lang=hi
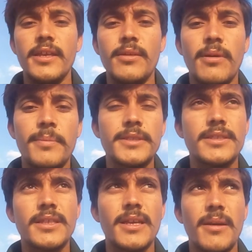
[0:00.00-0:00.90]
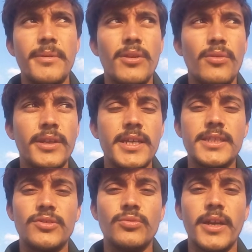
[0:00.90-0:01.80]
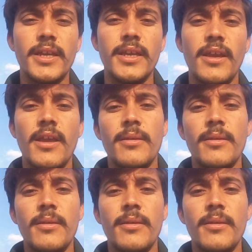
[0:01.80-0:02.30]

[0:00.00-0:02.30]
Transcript: ये वापस अपना लोन कैसे चुकाएगी